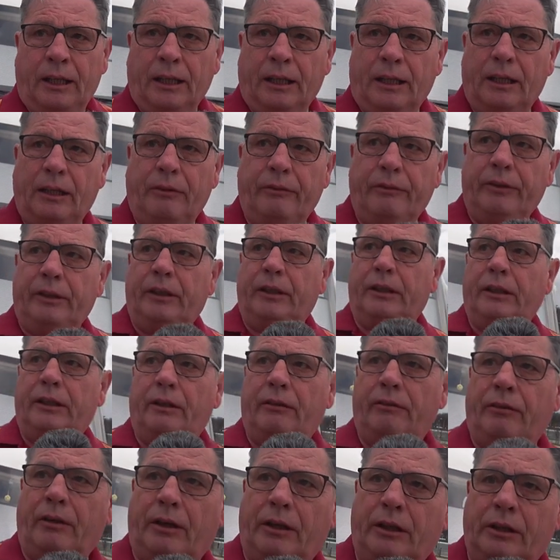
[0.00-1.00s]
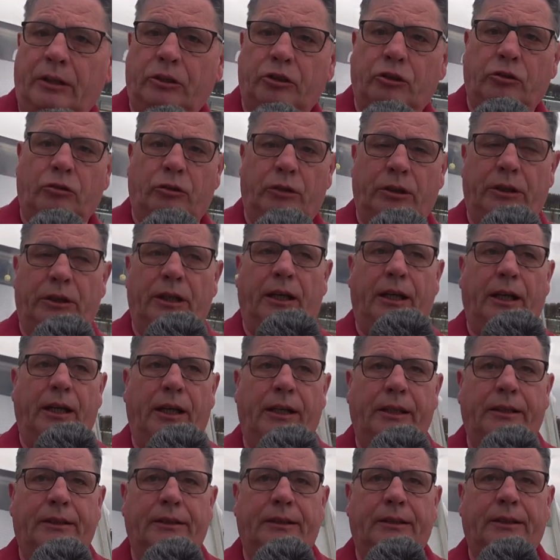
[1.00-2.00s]
Gravierender war dann schon,
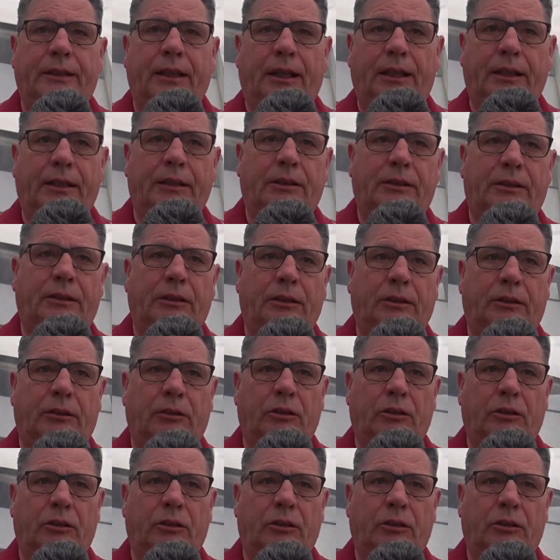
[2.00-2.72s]
als nachts